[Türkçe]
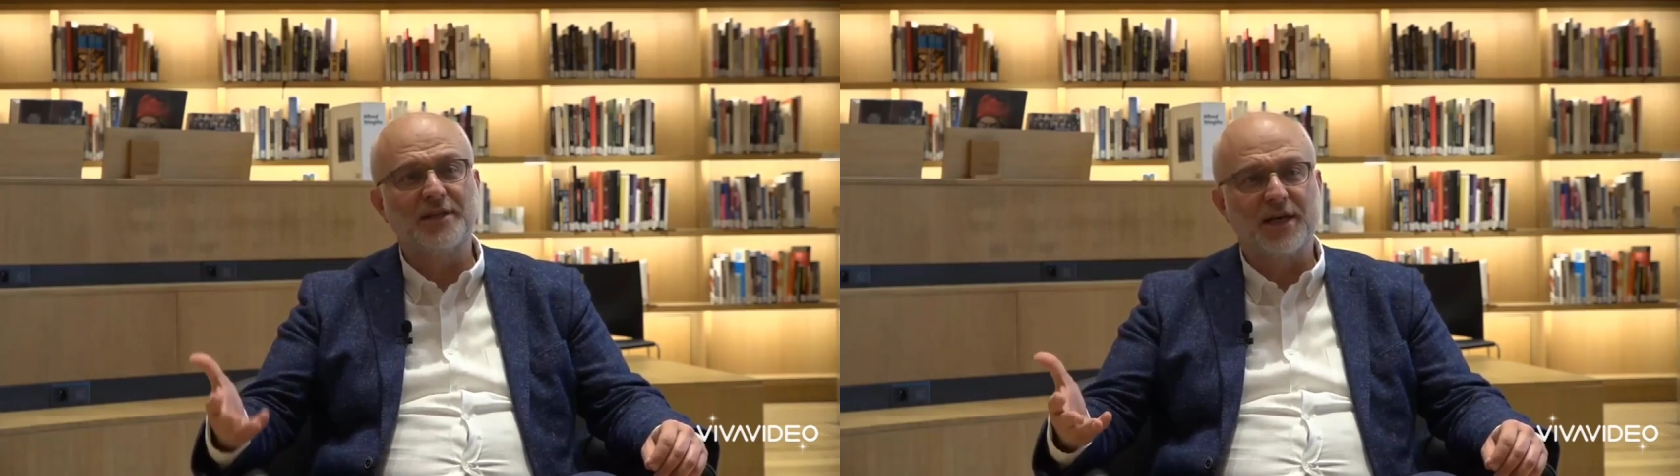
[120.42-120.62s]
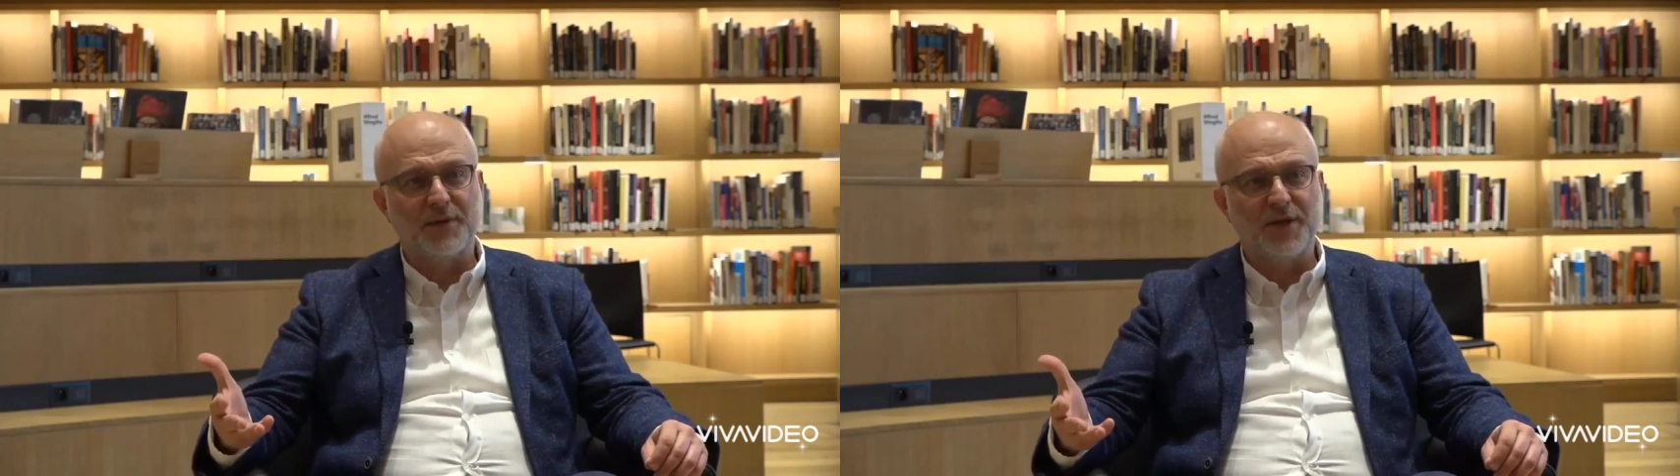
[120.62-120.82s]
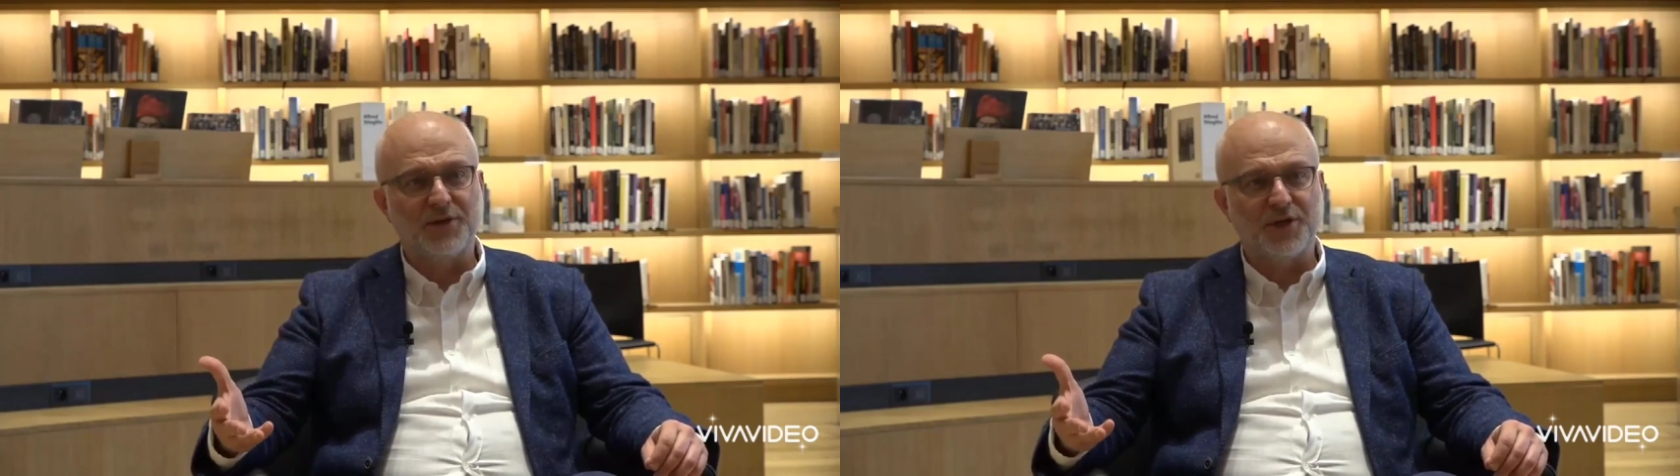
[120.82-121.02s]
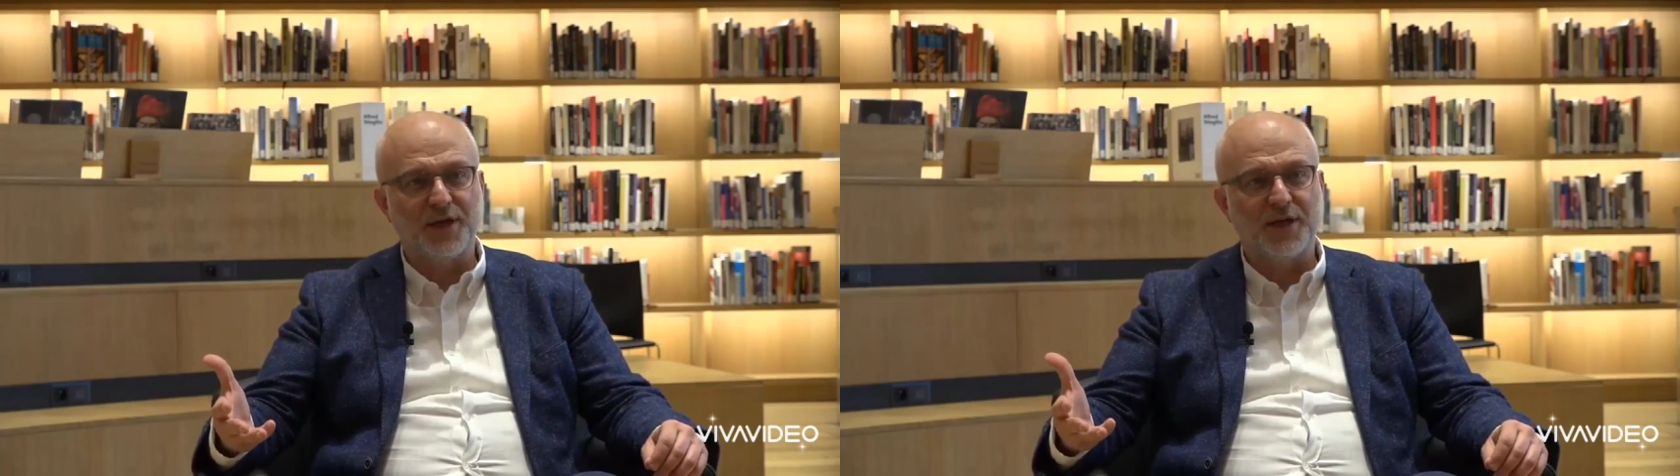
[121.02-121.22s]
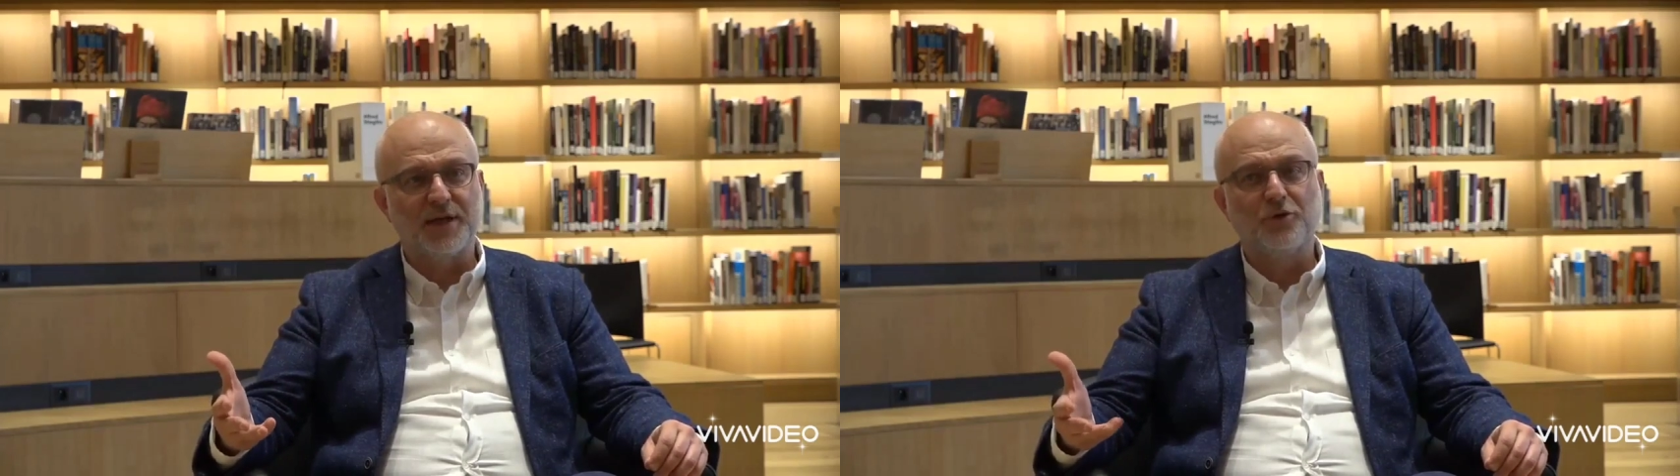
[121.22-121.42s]
can
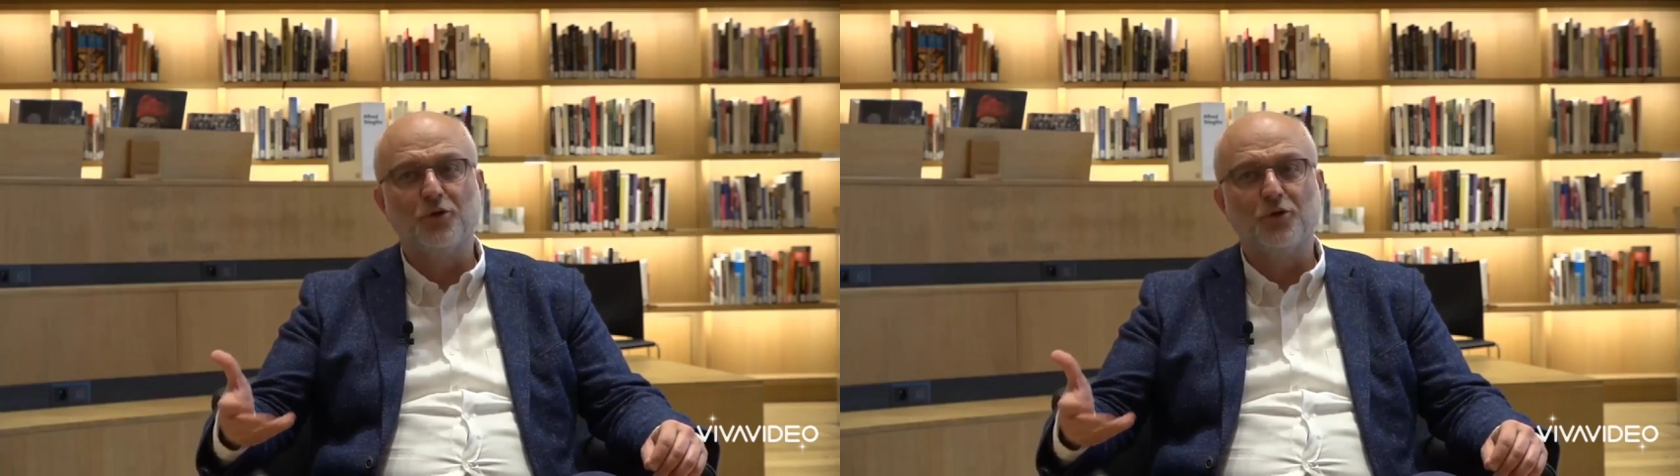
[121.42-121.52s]
yakabileceğini,